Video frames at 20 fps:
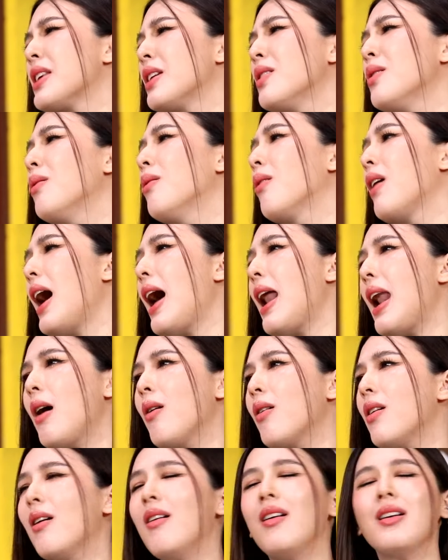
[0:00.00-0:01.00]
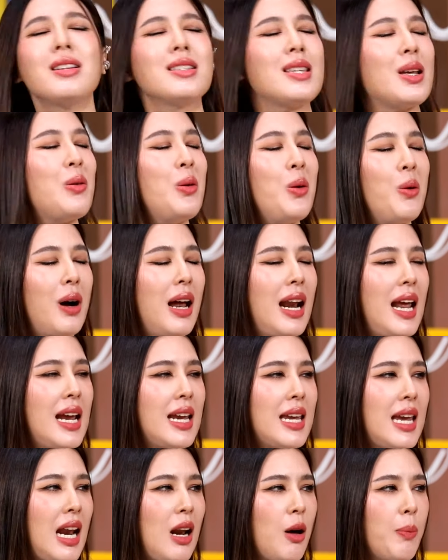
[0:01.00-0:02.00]
นสนุกอ่ะเราก็คนสนุกอะไรอ
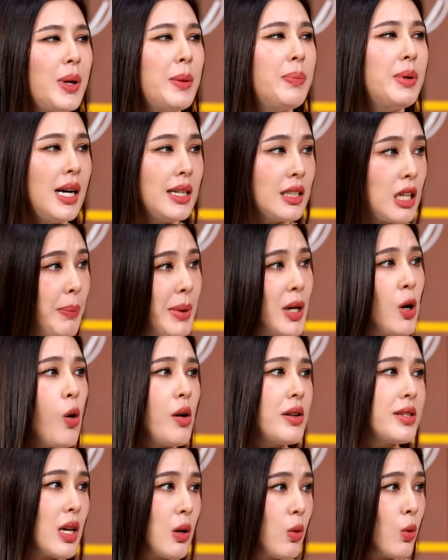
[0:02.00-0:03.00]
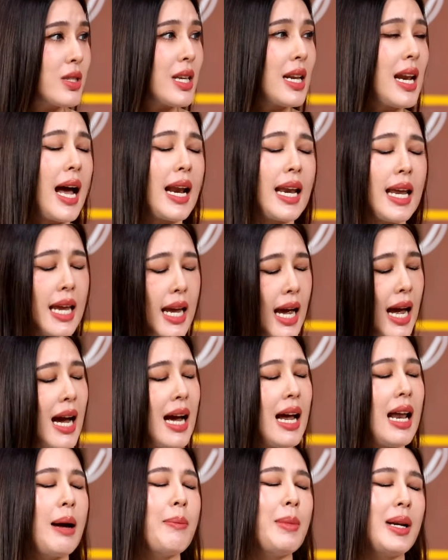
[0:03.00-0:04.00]
ย่างเงี้ยแล้วเพื่อนๆก็เป็นคนสนุกสนานเฮ
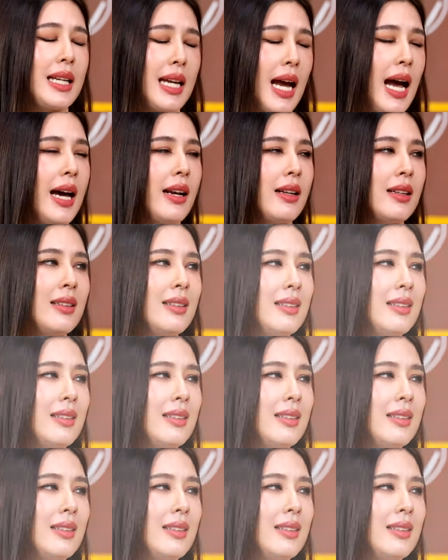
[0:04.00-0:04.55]
ฮาเหมือนกัน